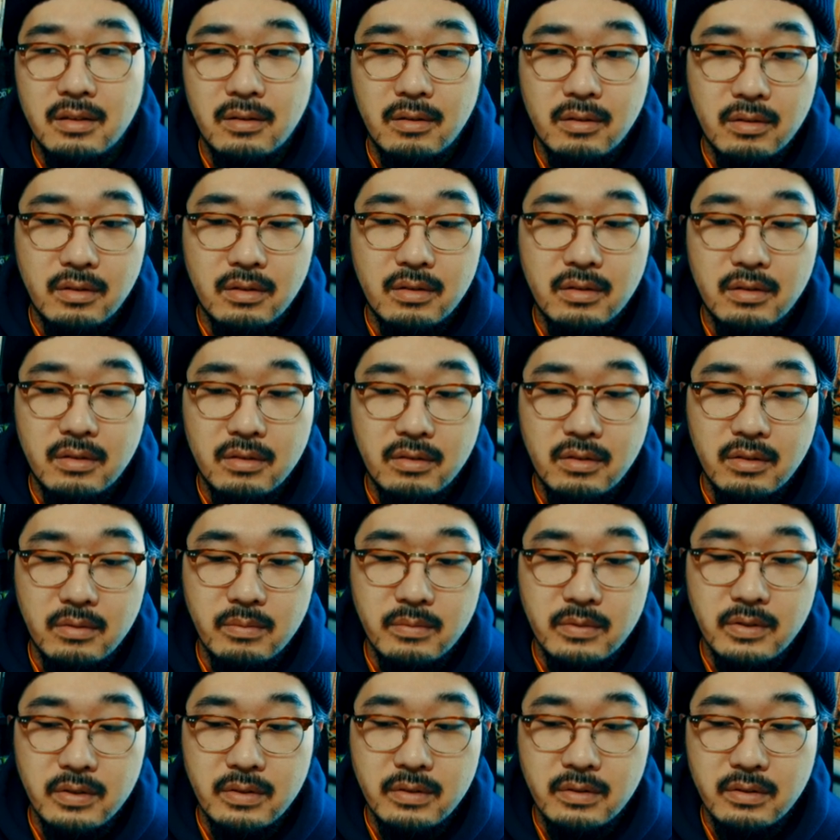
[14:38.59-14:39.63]
夫と
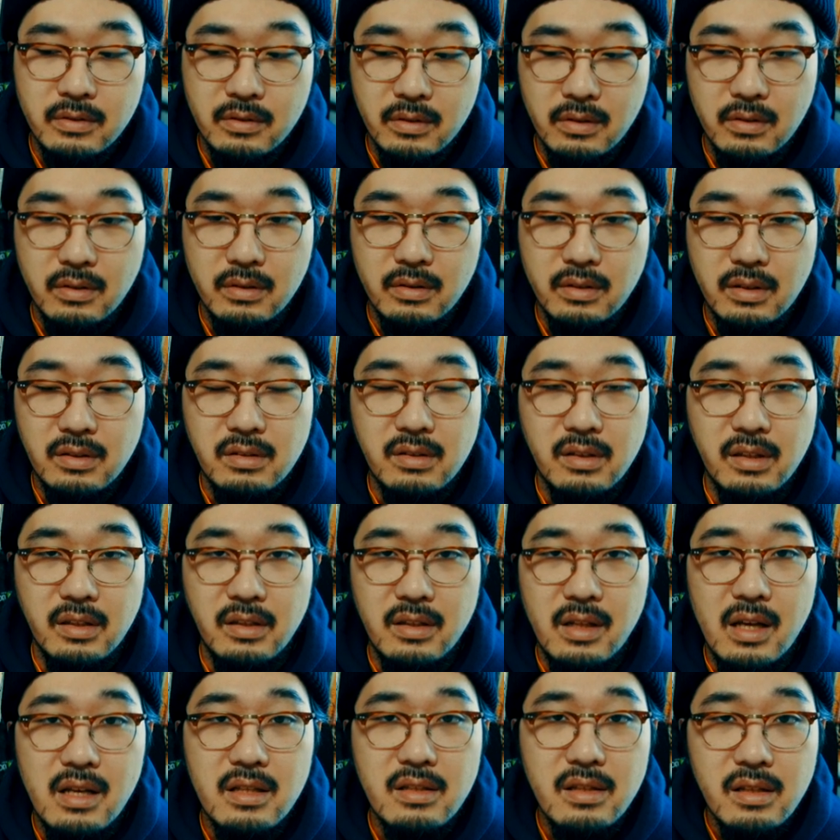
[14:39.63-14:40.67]
息子をですね、
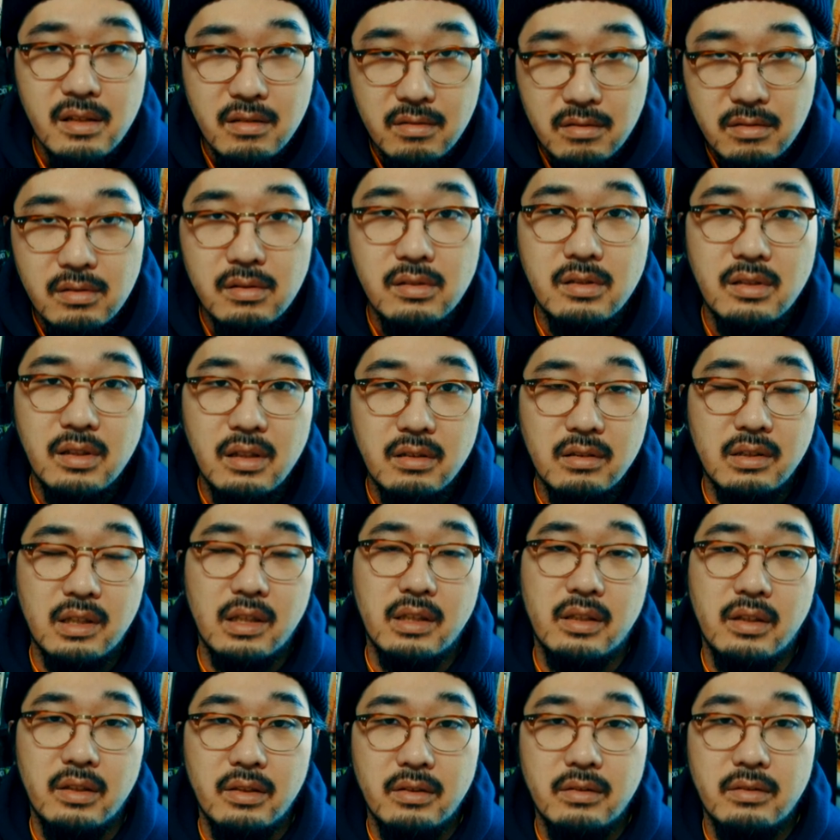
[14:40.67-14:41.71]
なぜ殺したの
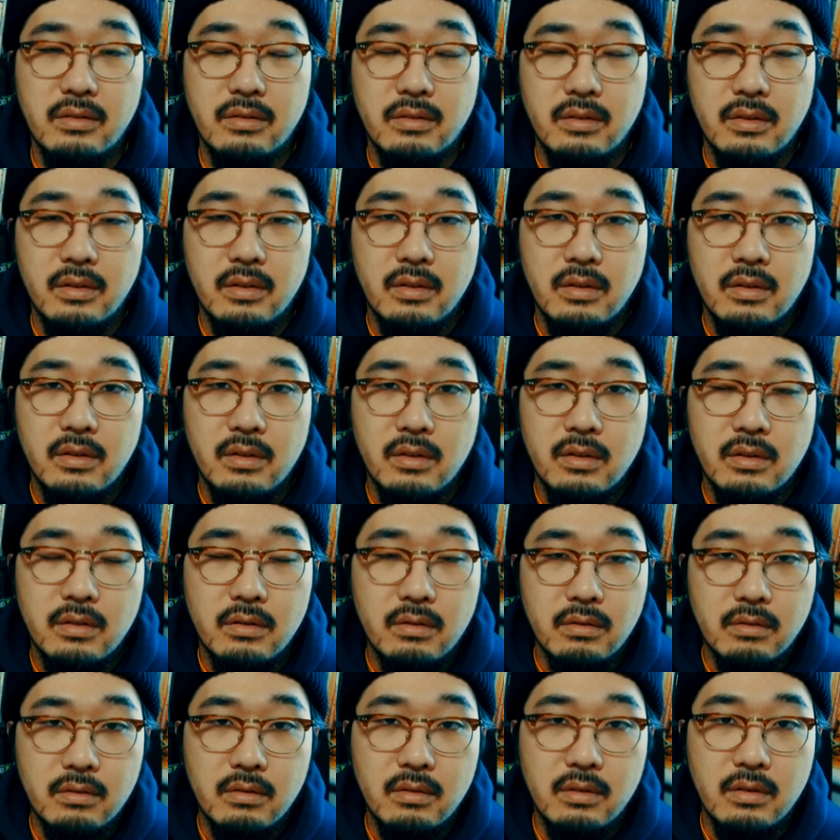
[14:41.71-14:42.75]
かという
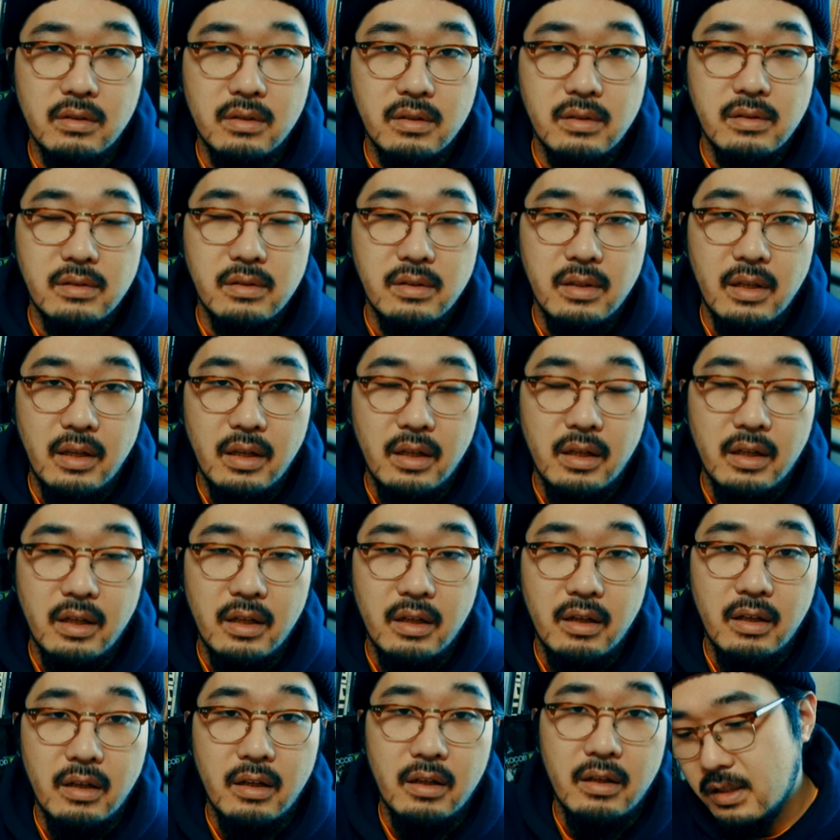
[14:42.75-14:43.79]
ところです
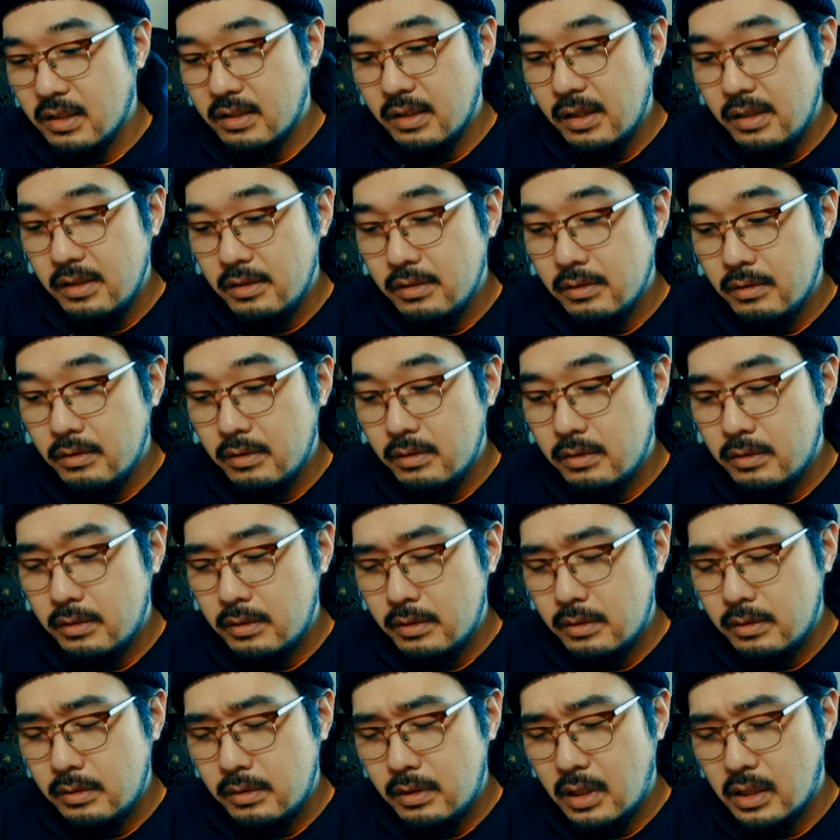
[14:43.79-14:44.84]
ね。だ最初
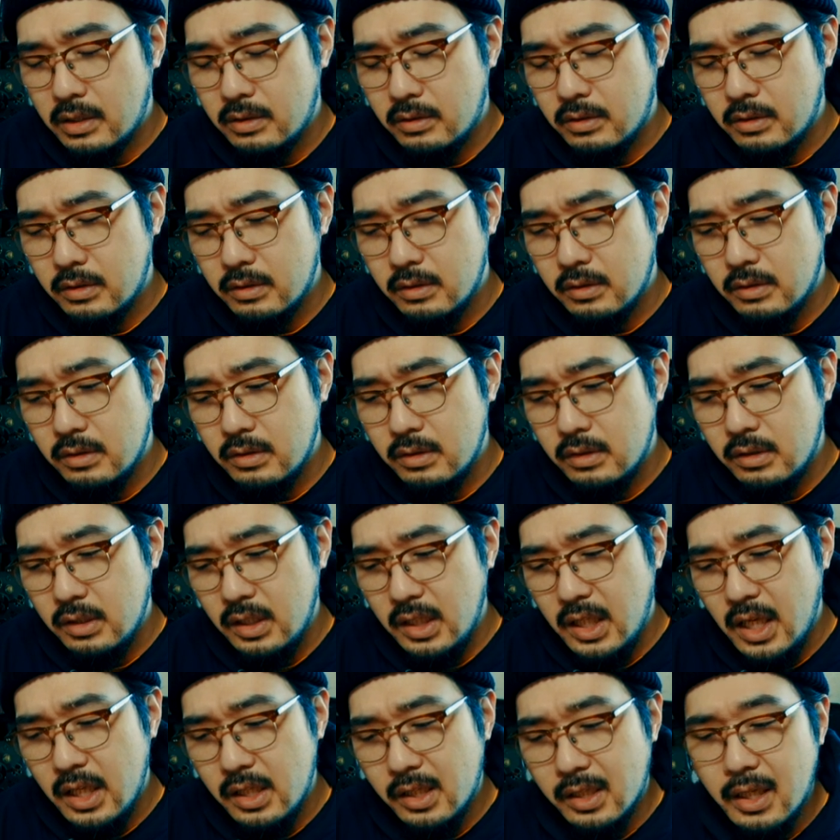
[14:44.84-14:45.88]
の、あの、
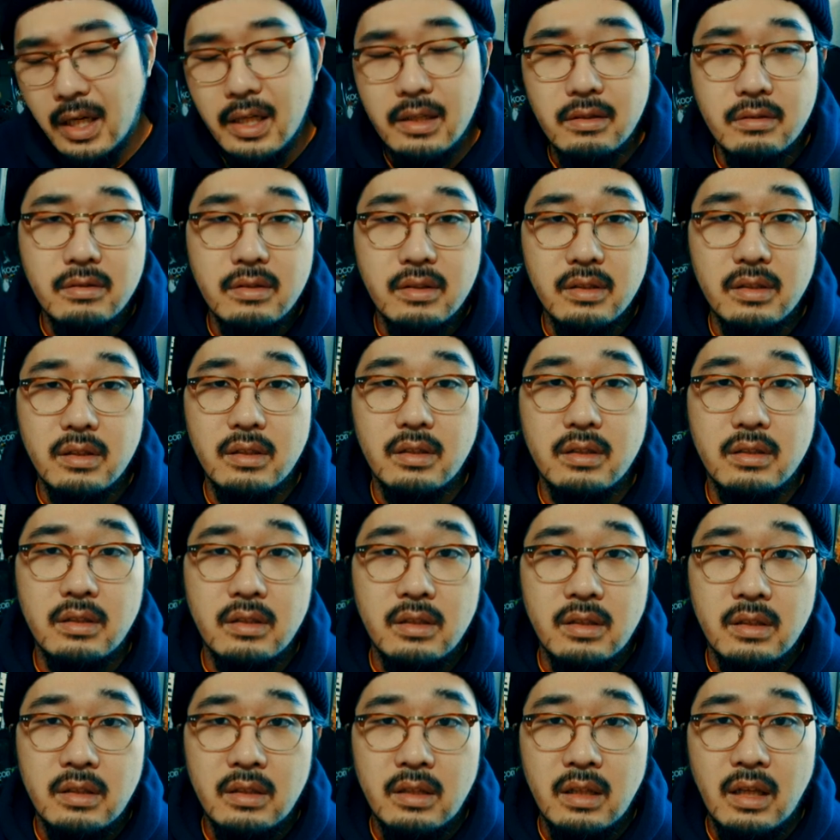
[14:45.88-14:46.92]
家に帰る
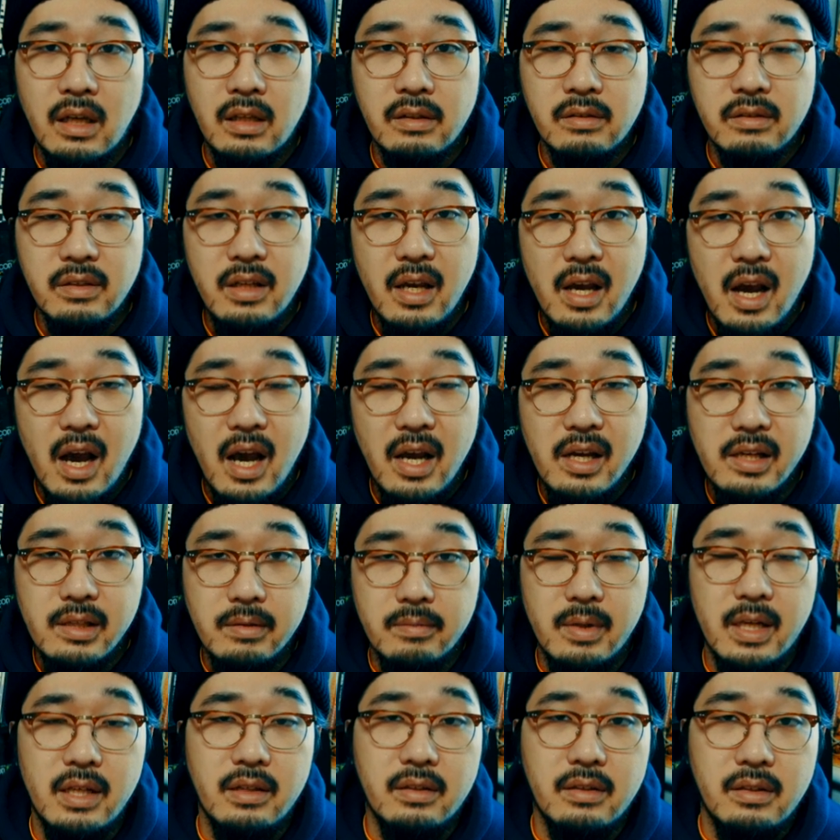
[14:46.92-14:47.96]
シーン。あの、家入
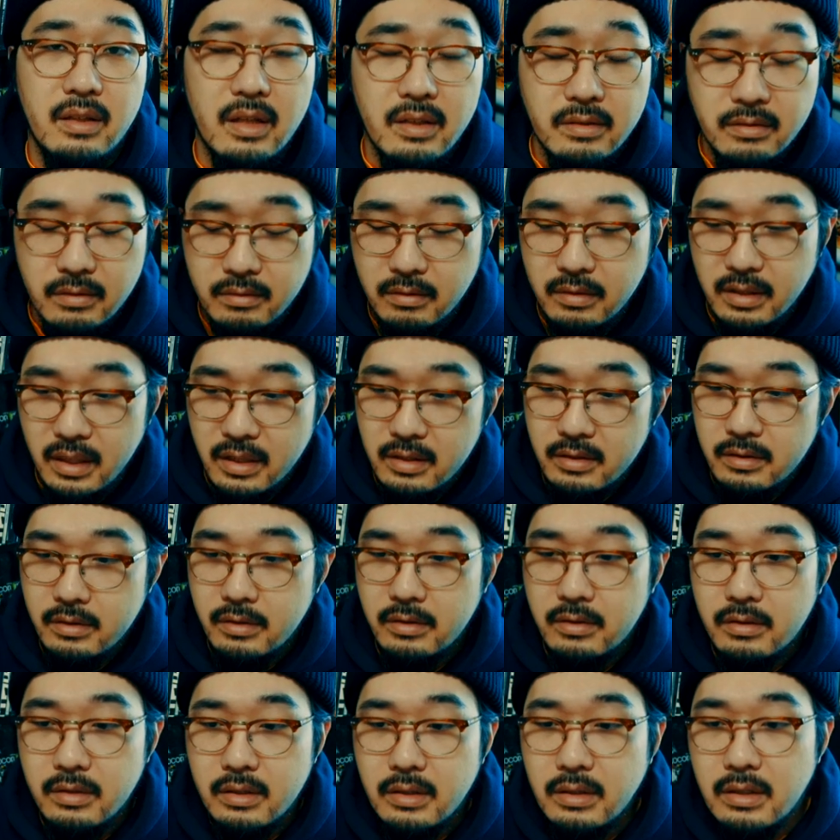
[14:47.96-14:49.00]
る前にね、すごい練
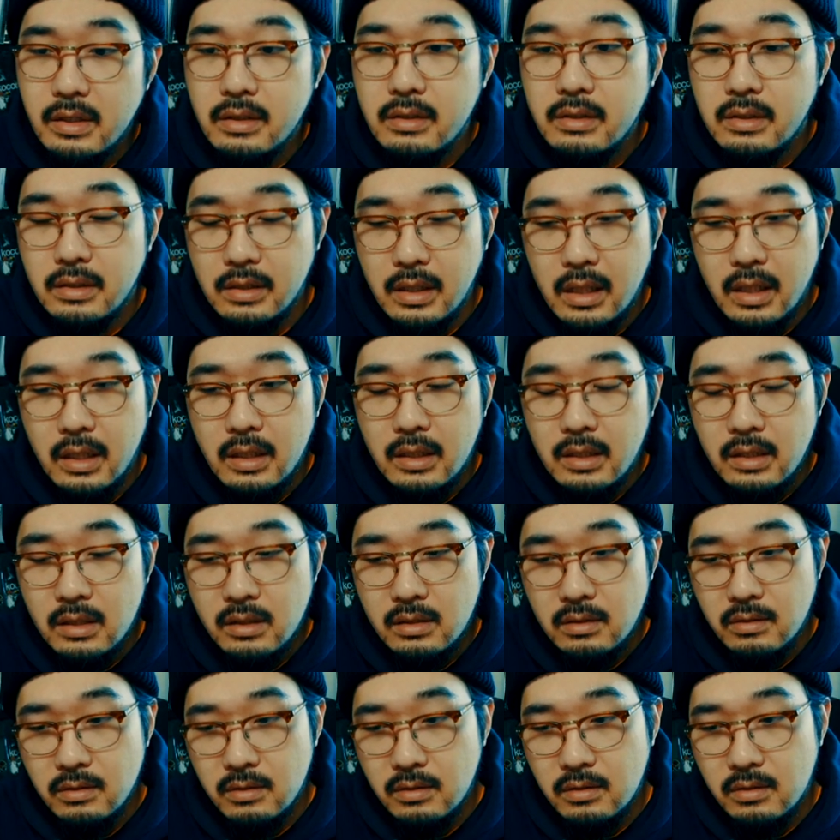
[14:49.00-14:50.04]
習してるしね。
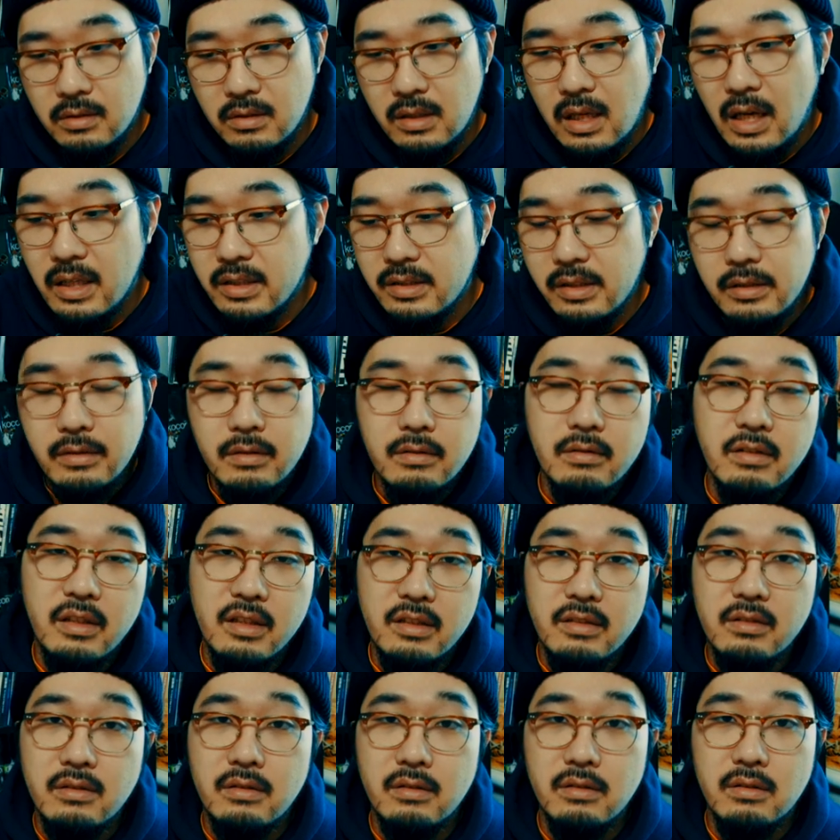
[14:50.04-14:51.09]
その、挨拶の
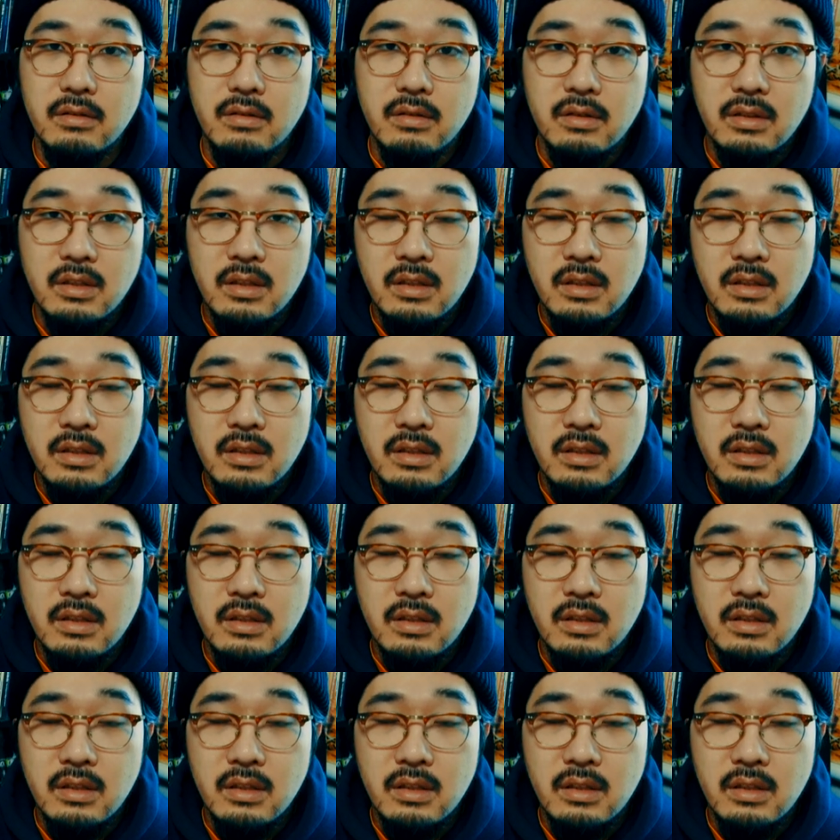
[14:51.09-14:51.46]
練習。